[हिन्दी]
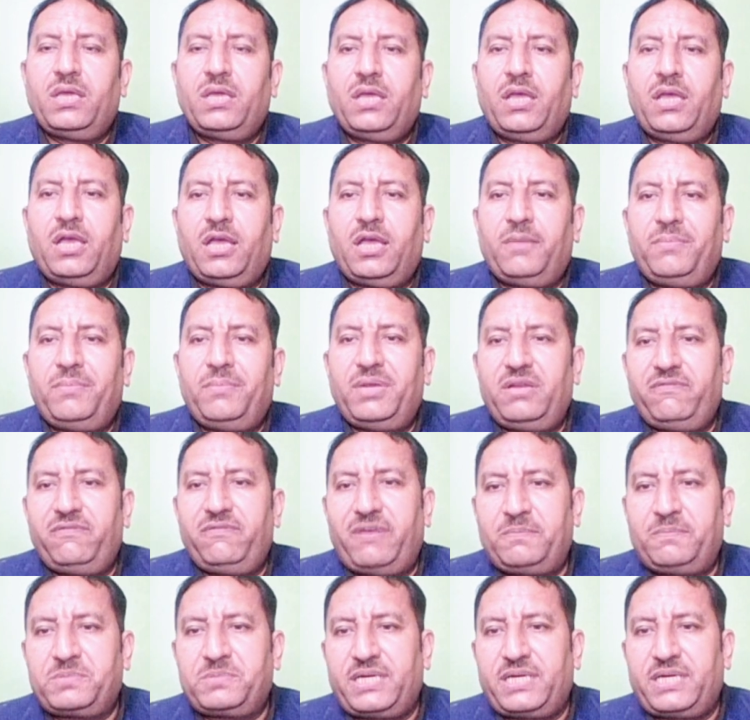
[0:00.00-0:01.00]
मेरी
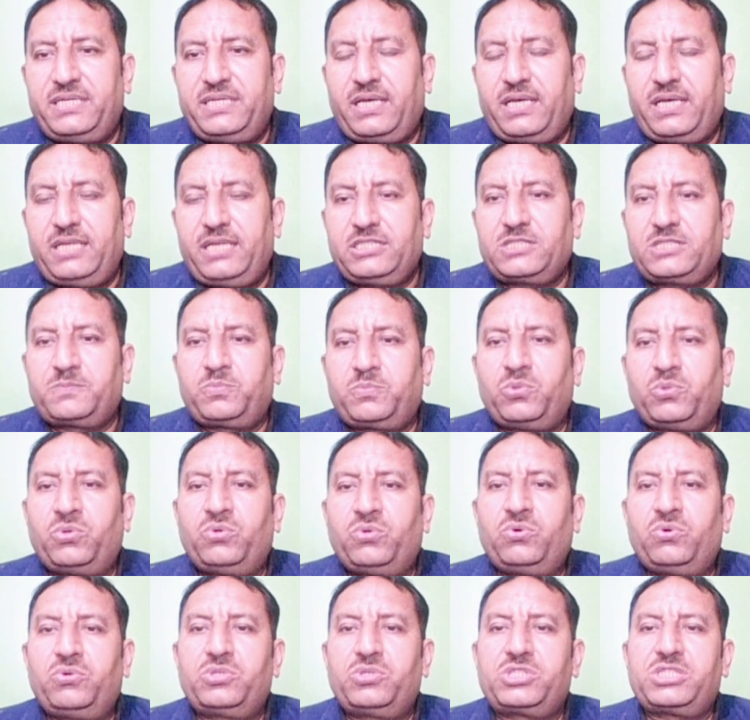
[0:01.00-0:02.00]
वेबसाइट है
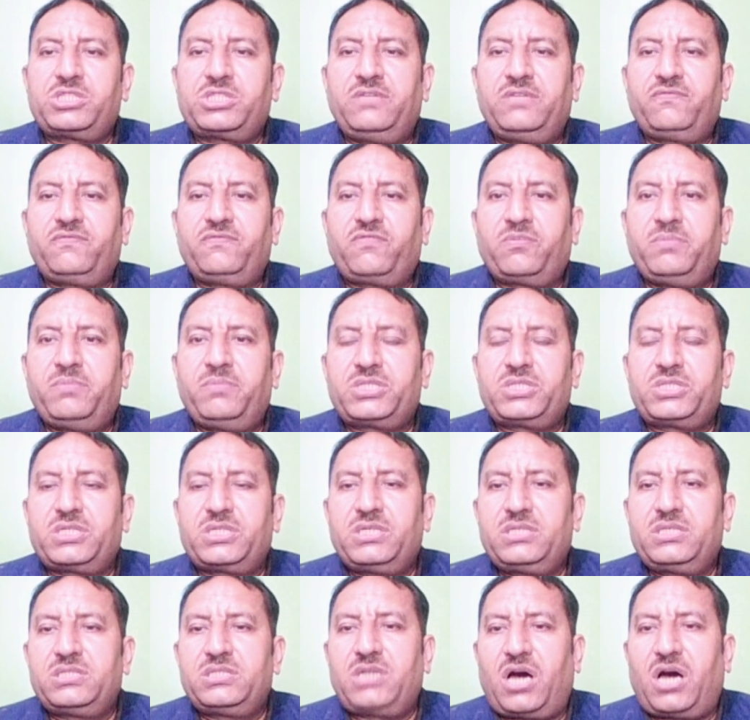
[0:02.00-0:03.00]
स्पोर्ट्स
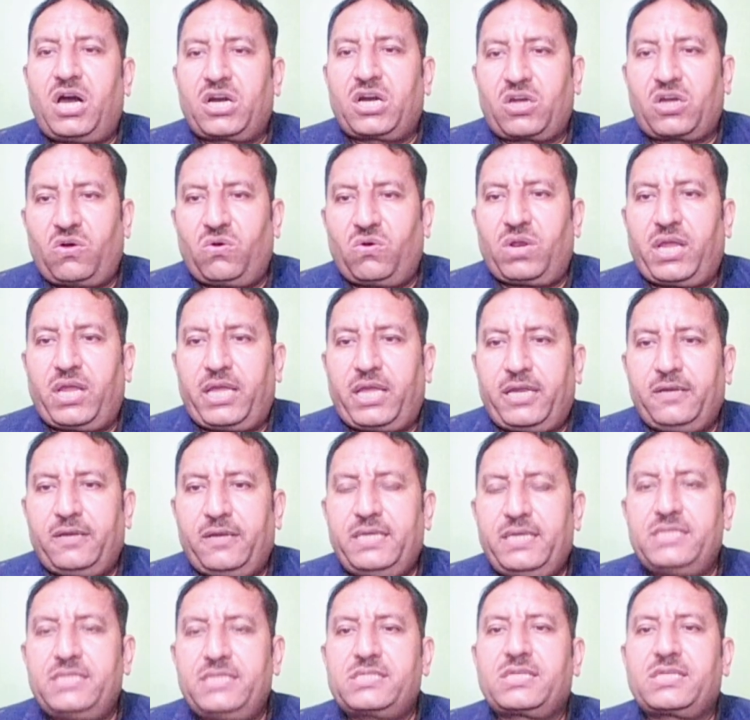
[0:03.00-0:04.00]
इंफॉर्मेशन डॉट ऑनलाइन
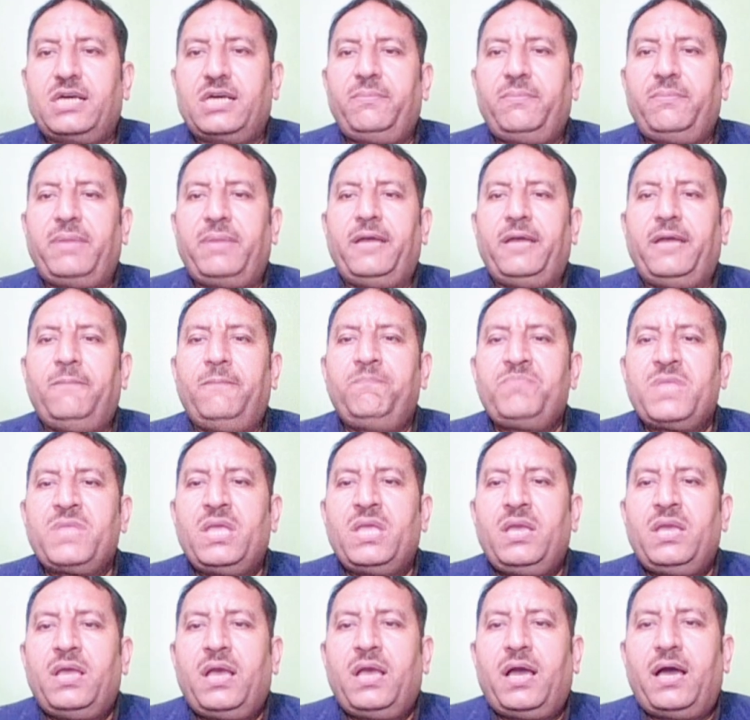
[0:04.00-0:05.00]
इसका
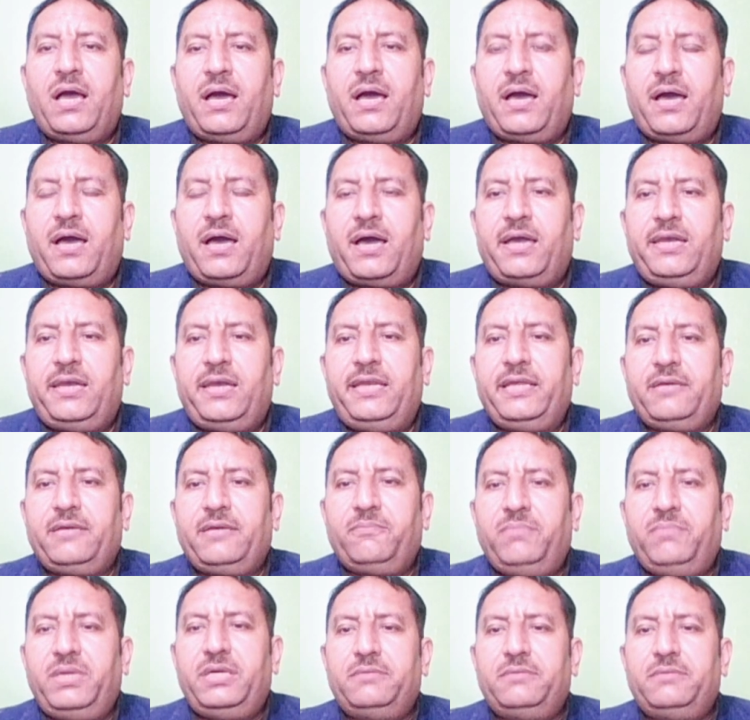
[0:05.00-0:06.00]
मैं लिंक
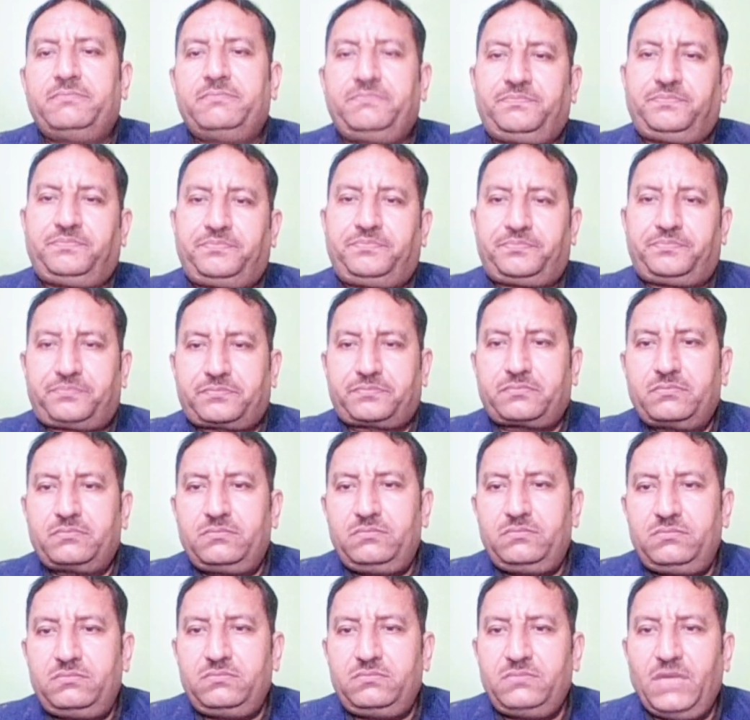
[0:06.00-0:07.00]
भी
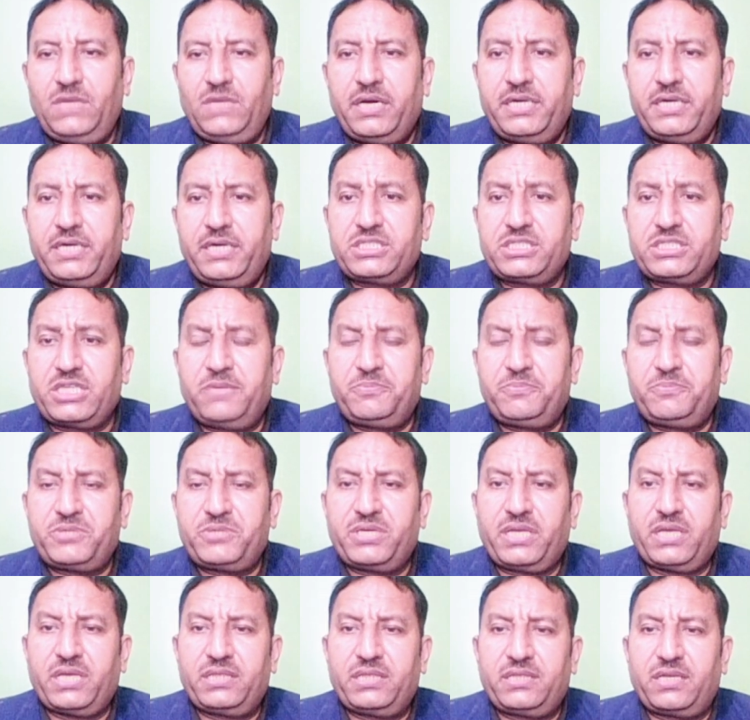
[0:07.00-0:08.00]

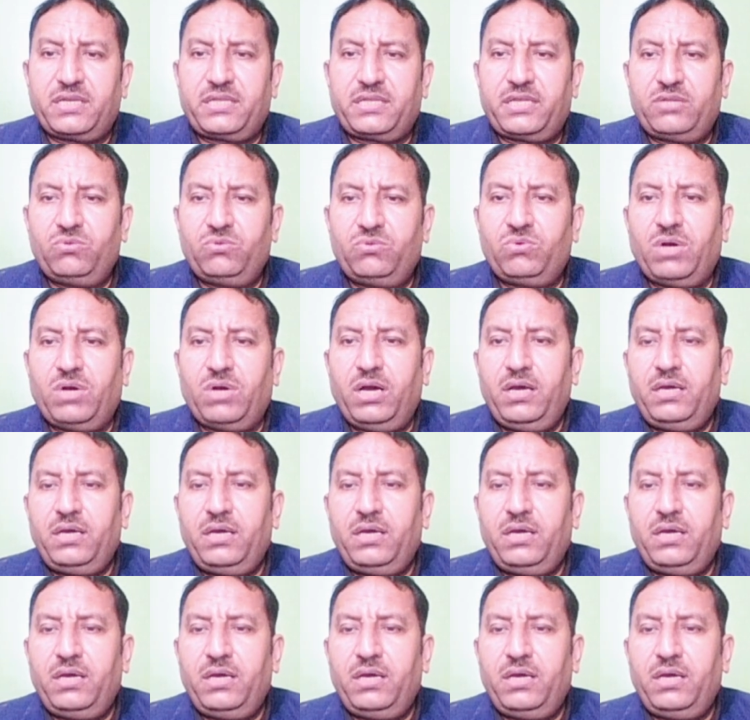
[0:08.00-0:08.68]
डिस्क्रिप्शन के अंदर दे दूंगा